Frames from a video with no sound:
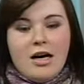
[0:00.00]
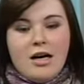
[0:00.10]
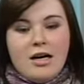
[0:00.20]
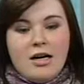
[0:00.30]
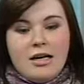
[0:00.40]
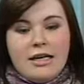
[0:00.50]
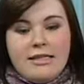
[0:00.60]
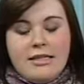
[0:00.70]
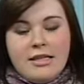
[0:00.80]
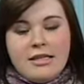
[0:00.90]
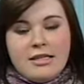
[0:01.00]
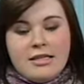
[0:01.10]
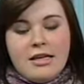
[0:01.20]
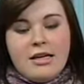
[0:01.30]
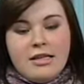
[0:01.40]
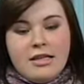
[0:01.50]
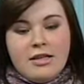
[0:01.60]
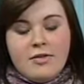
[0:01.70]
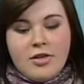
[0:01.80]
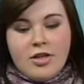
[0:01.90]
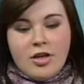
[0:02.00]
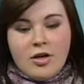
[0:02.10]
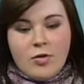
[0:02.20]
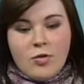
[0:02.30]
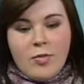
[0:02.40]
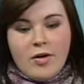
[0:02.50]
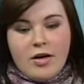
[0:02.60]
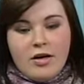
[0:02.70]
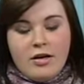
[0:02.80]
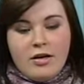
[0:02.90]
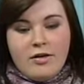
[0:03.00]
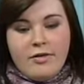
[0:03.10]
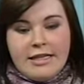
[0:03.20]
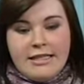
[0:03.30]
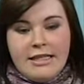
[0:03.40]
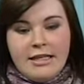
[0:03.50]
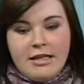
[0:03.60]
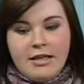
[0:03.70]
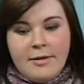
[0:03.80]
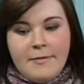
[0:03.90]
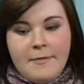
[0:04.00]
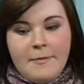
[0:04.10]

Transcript: А, идея создания этого киноклуба возникла